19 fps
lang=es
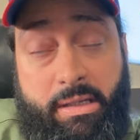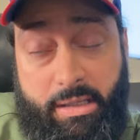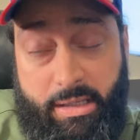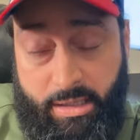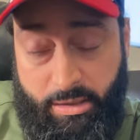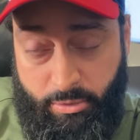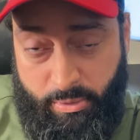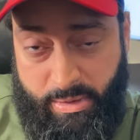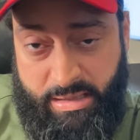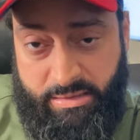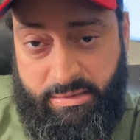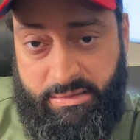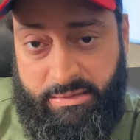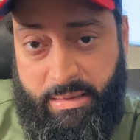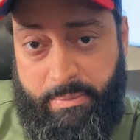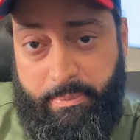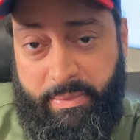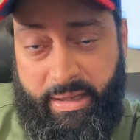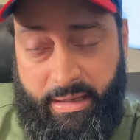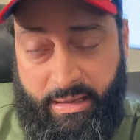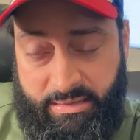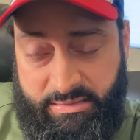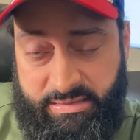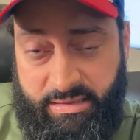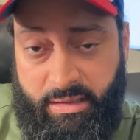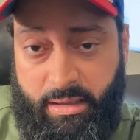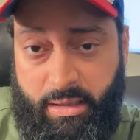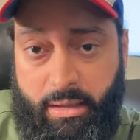Y durante también,
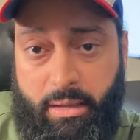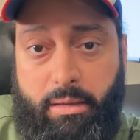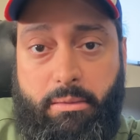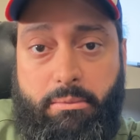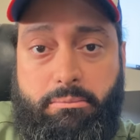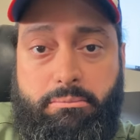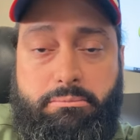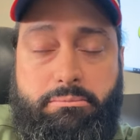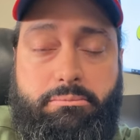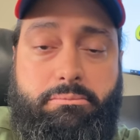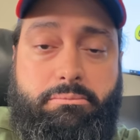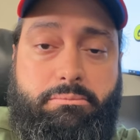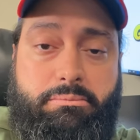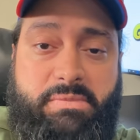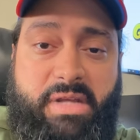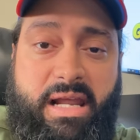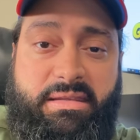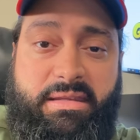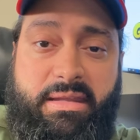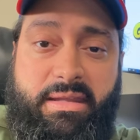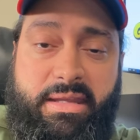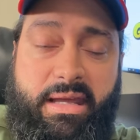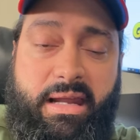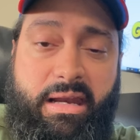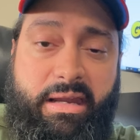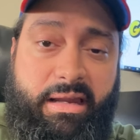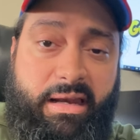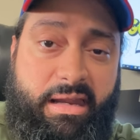así que trata de ir
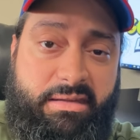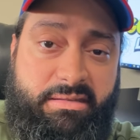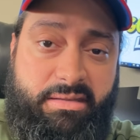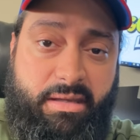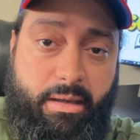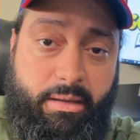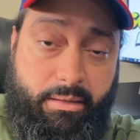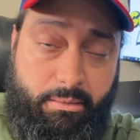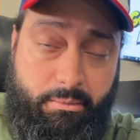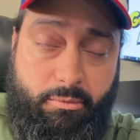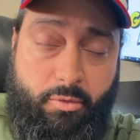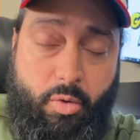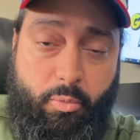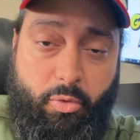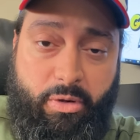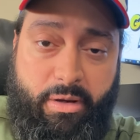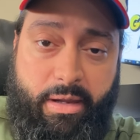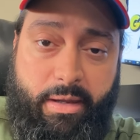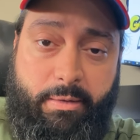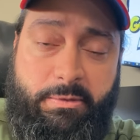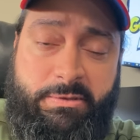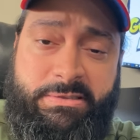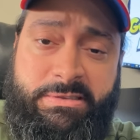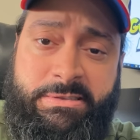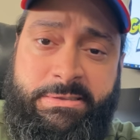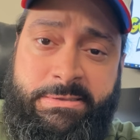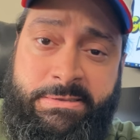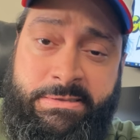a la iglesia y comulgar.
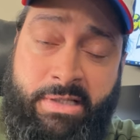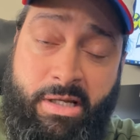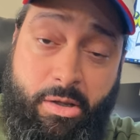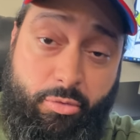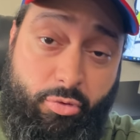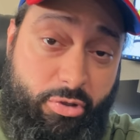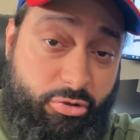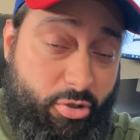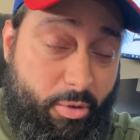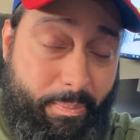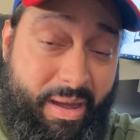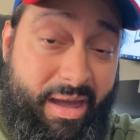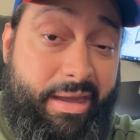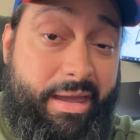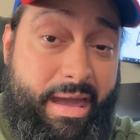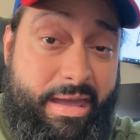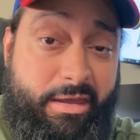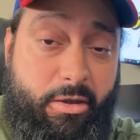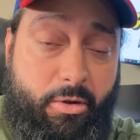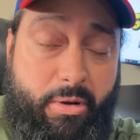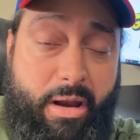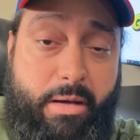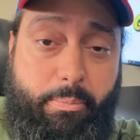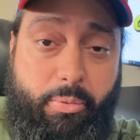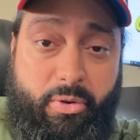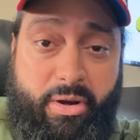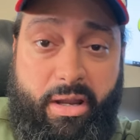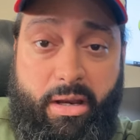Nuestro país hay que
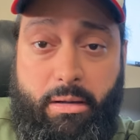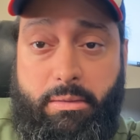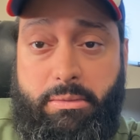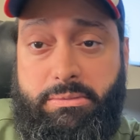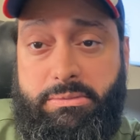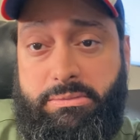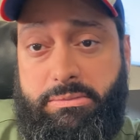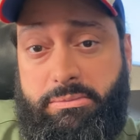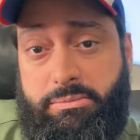orar por él.